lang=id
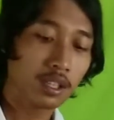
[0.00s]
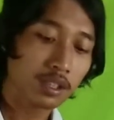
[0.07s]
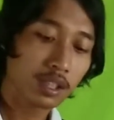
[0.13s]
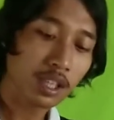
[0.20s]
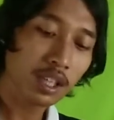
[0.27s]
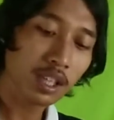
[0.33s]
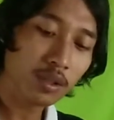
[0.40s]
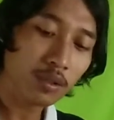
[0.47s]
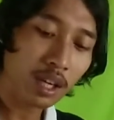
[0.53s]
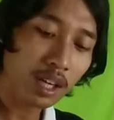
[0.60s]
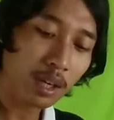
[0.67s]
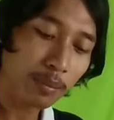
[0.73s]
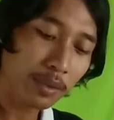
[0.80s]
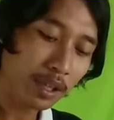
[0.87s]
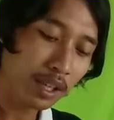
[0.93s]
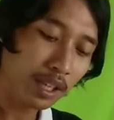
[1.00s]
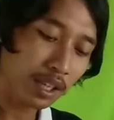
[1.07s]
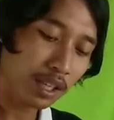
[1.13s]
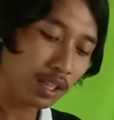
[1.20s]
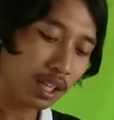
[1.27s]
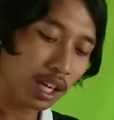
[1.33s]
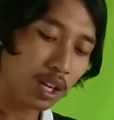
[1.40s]
jadi gue lebih
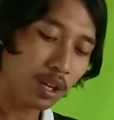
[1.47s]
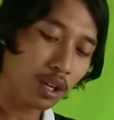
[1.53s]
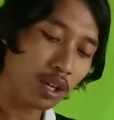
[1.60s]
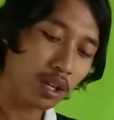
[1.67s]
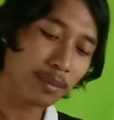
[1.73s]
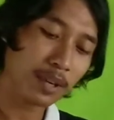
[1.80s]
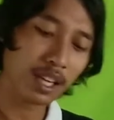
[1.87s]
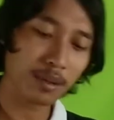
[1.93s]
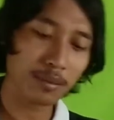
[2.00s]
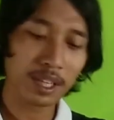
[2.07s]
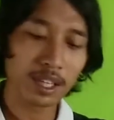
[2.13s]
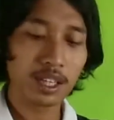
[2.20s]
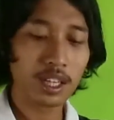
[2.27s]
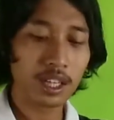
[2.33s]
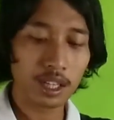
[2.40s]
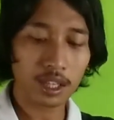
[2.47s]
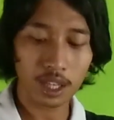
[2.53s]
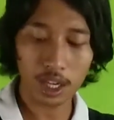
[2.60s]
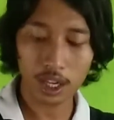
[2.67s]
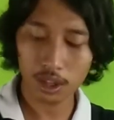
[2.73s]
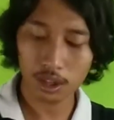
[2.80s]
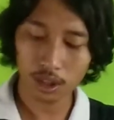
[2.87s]
kalau kemana-mana
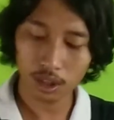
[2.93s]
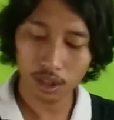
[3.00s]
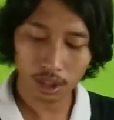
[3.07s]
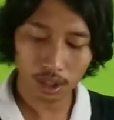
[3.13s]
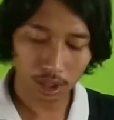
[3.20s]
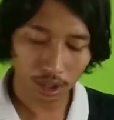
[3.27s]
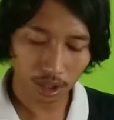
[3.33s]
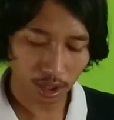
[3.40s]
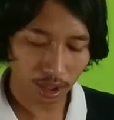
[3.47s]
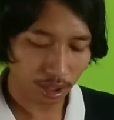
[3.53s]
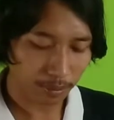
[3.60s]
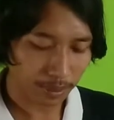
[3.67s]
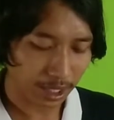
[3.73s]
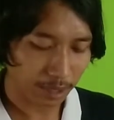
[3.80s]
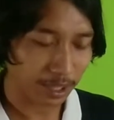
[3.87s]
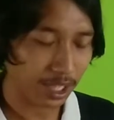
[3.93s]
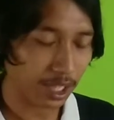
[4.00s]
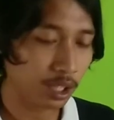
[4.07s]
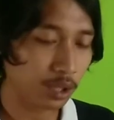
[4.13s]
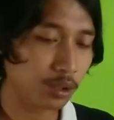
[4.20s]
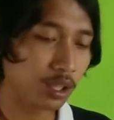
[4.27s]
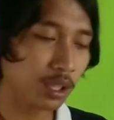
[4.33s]
kalau kemana-mana
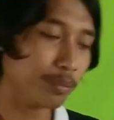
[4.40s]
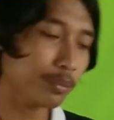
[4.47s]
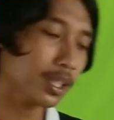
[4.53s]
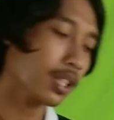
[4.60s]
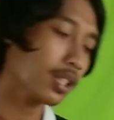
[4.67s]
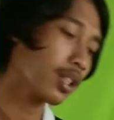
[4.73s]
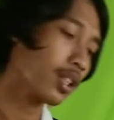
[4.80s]
itu lebih